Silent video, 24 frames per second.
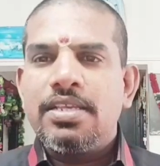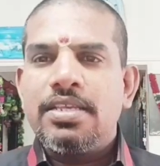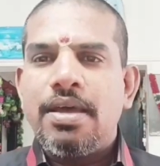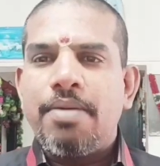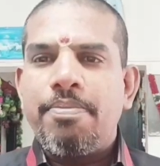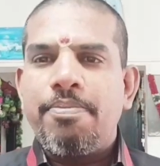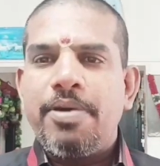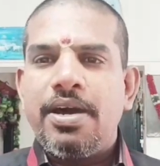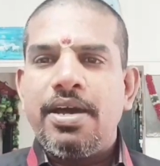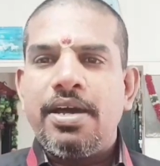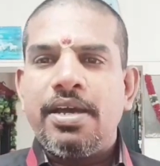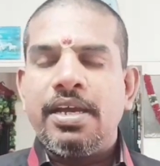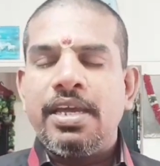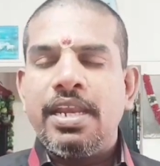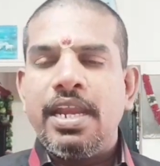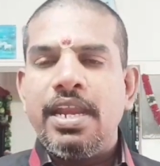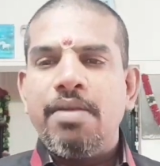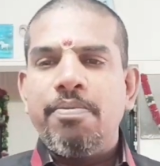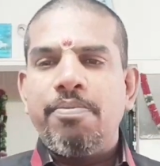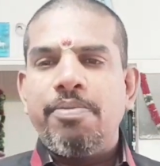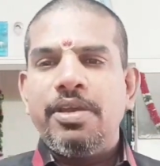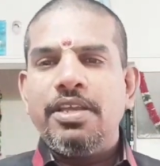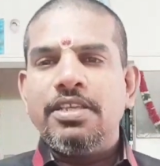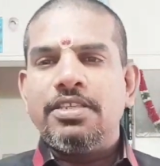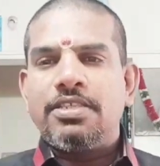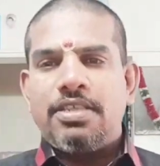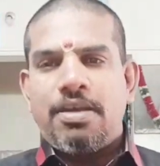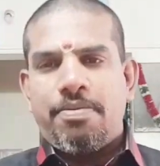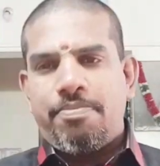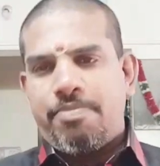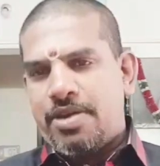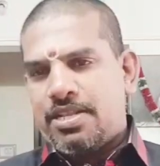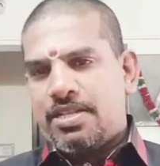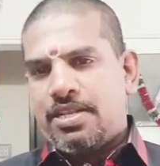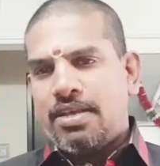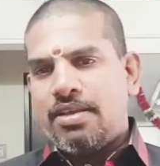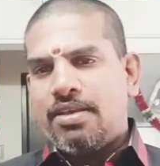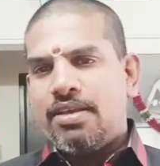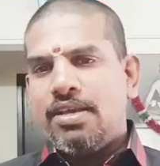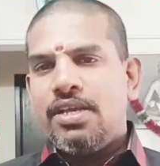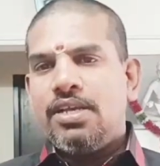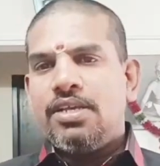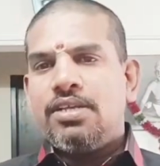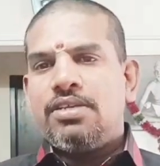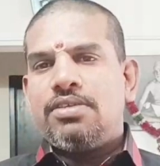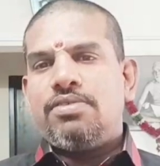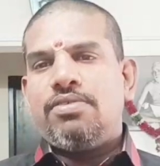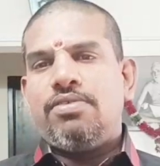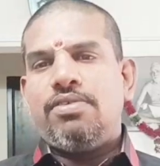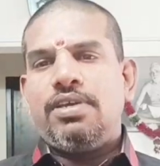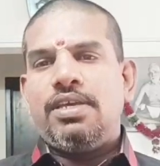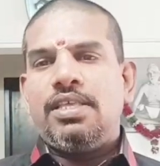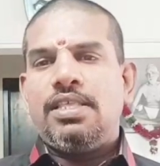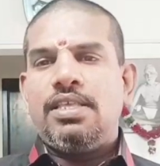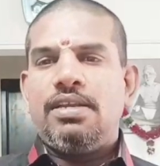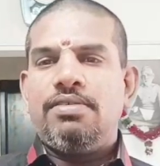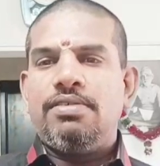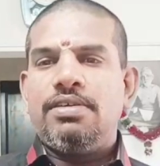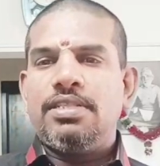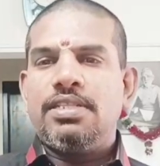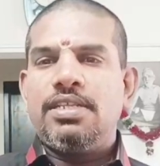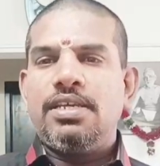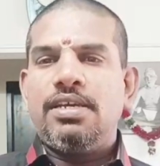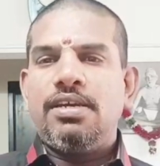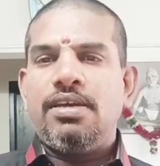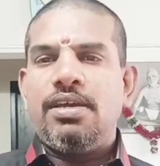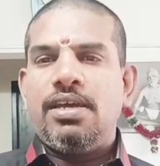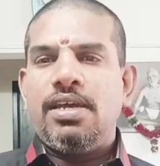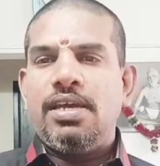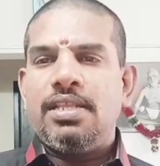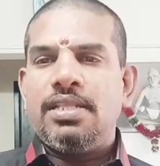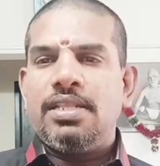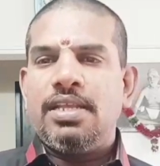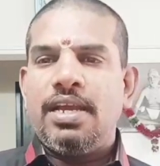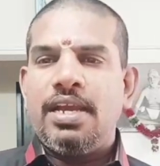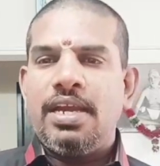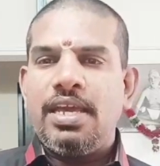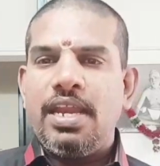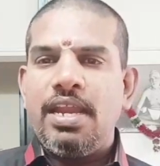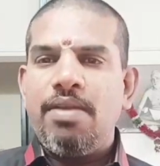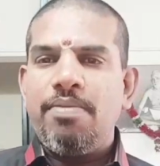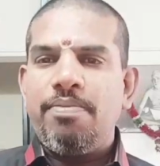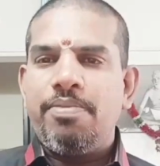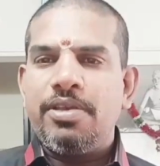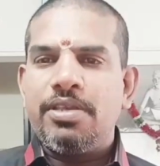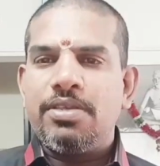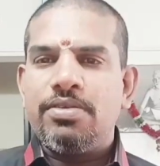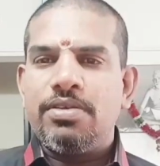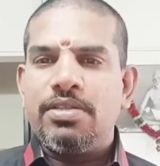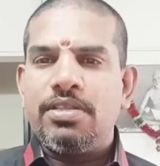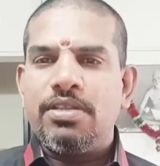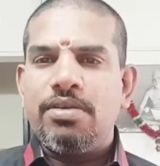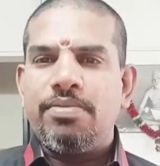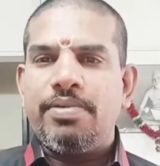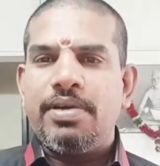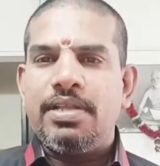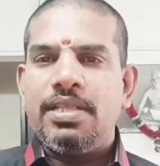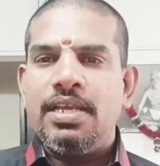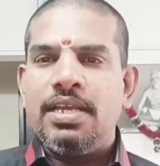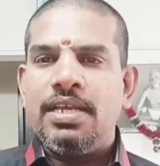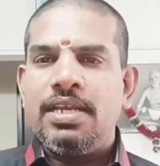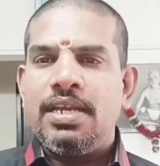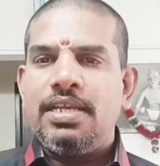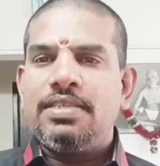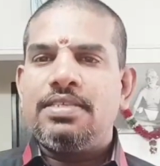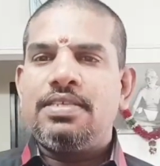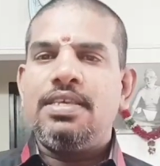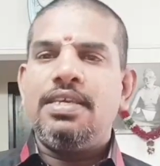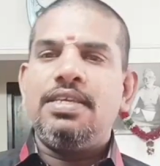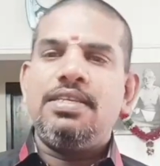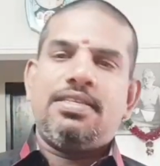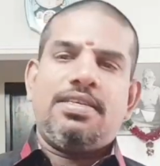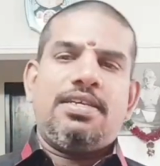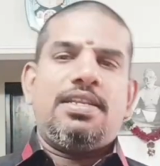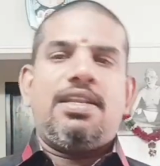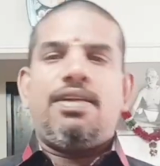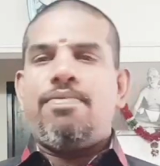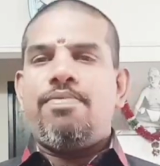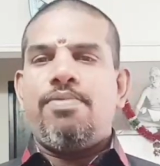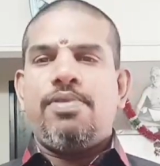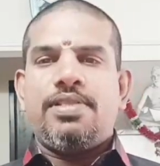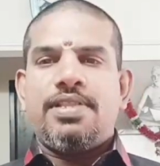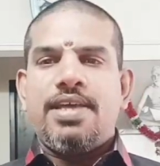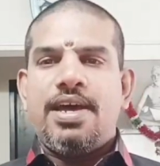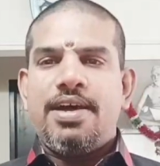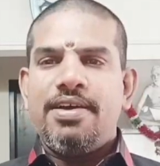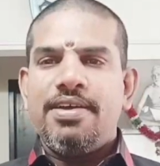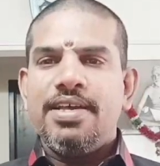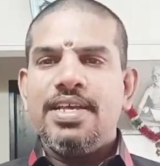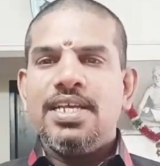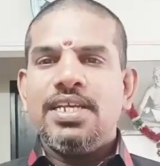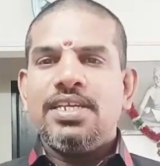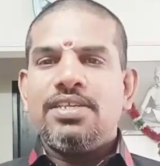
சப்பா க்ரீன் பீஸ் சப்பாத்தி ஸோ இதில் வந்து இந்த க்ரீன் பீஸ் வந்து பார்த்திங்கன்னா சீசனபிள் தான்